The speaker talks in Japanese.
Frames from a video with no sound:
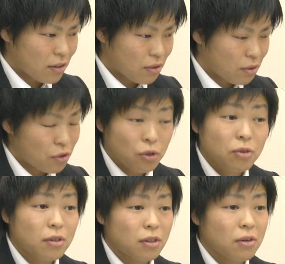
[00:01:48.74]
すごく
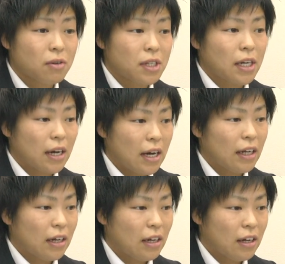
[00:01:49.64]
ショックの大きさが
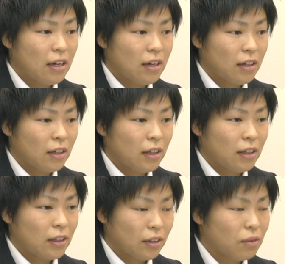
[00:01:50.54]

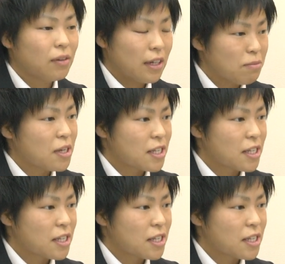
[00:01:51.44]
すごくありま